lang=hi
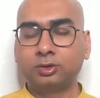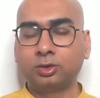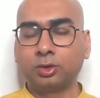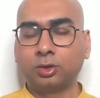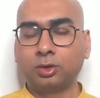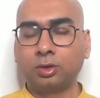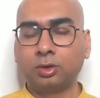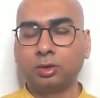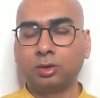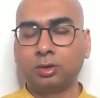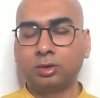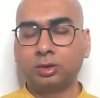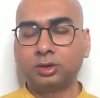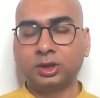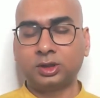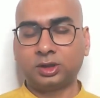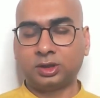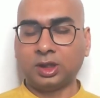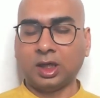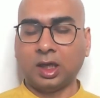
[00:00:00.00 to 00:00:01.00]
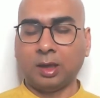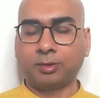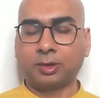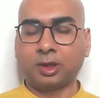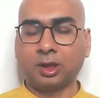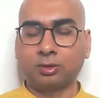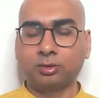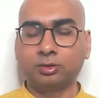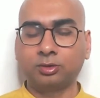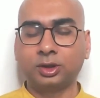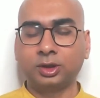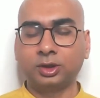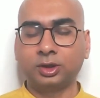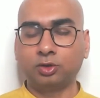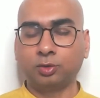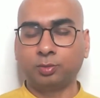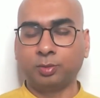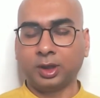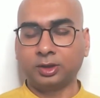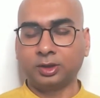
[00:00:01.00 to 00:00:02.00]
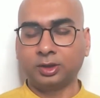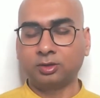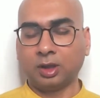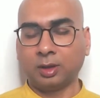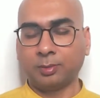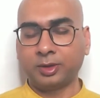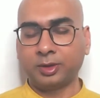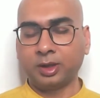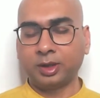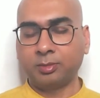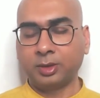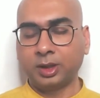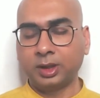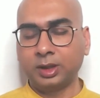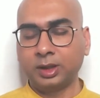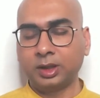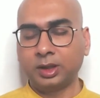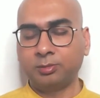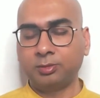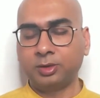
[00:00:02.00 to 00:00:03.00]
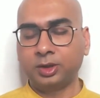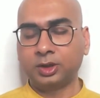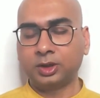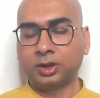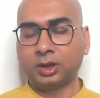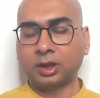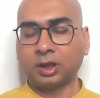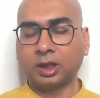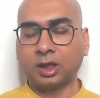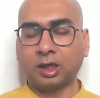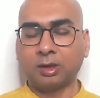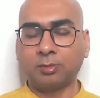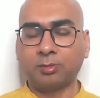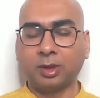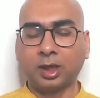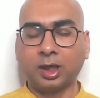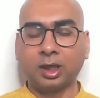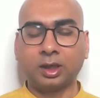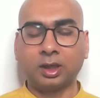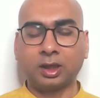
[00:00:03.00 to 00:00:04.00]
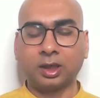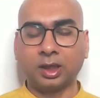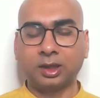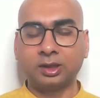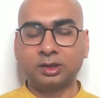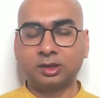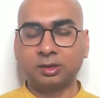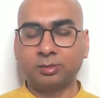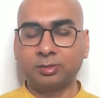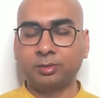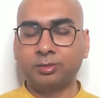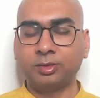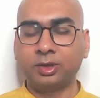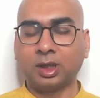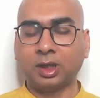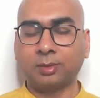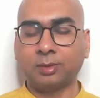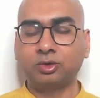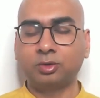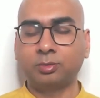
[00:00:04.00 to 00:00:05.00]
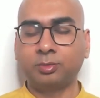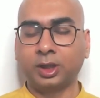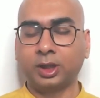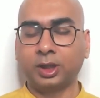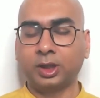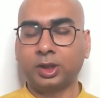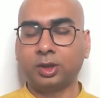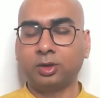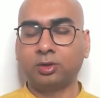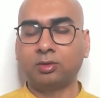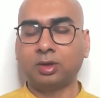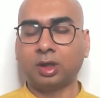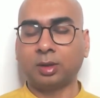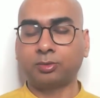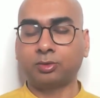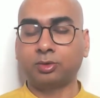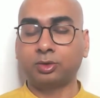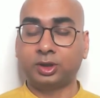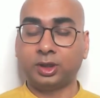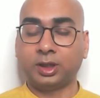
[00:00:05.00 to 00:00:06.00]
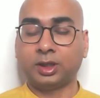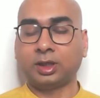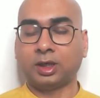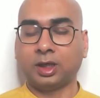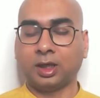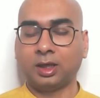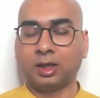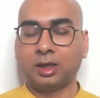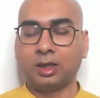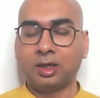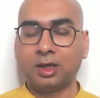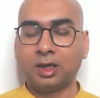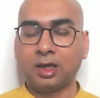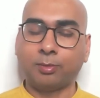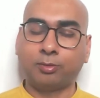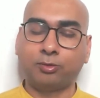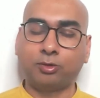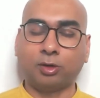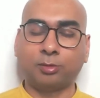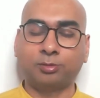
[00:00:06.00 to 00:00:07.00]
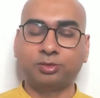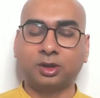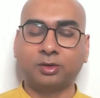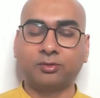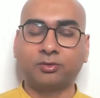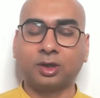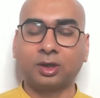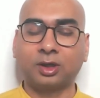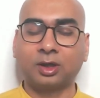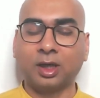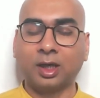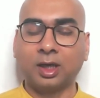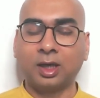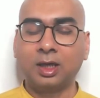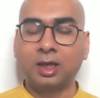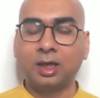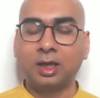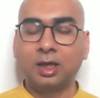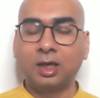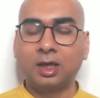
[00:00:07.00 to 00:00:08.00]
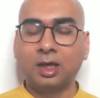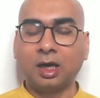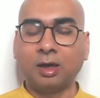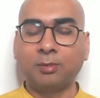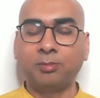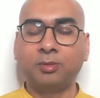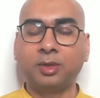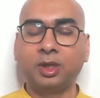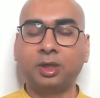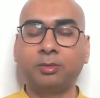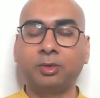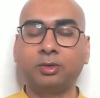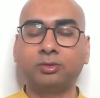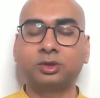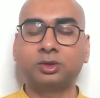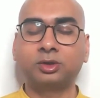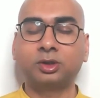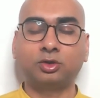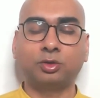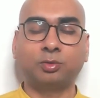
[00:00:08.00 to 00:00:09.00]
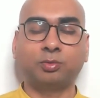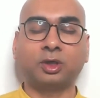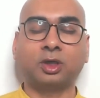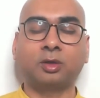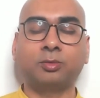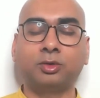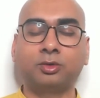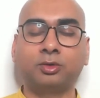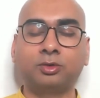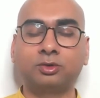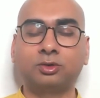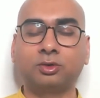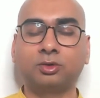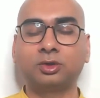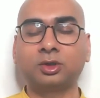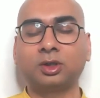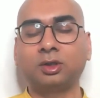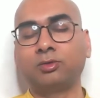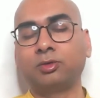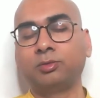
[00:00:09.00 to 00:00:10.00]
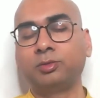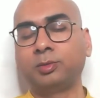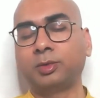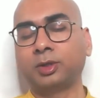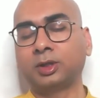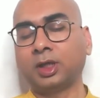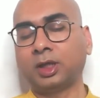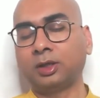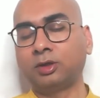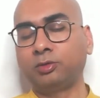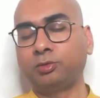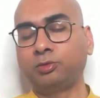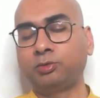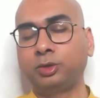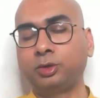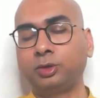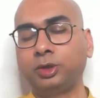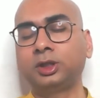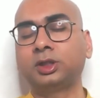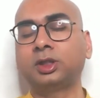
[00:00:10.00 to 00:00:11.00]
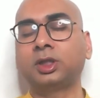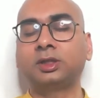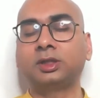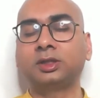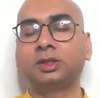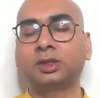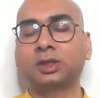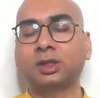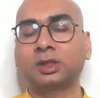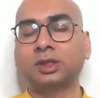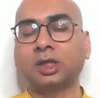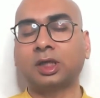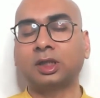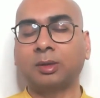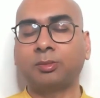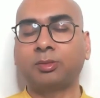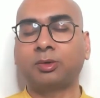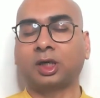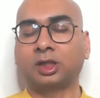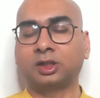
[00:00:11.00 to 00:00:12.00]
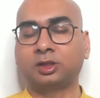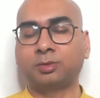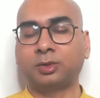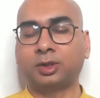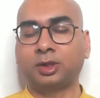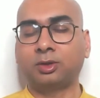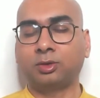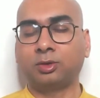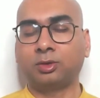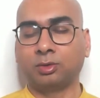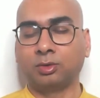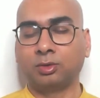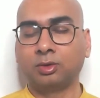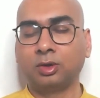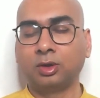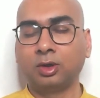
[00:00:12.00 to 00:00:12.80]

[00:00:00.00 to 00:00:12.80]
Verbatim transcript: जो जिससे आपका कुछ नहीं छुपा है जो आपके मन के भीतर का बाहर का इस समय भी आप जो बैठे हो आपको देख रहा है आपको ऑब्जर्व कर रहा है आप मन में उससे छुपकर भी कुछ सोच रहे हो वो भी पता है तो पूरी तरह से जिसके साथ आप ट्रांसपेरेंट हो